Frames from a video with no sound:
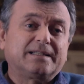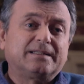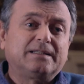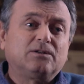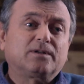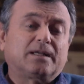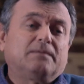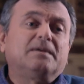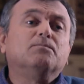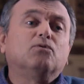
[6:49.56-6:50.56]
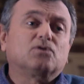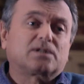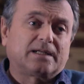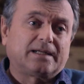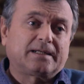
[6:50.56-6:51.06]
el sentido de que debe
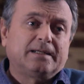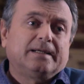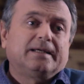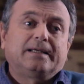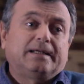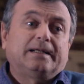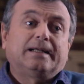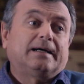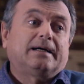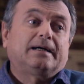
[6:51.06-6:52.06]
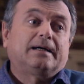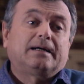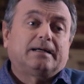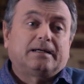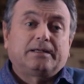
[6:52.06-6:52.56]
impulsar
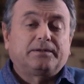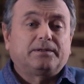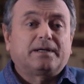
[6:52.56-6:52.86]
la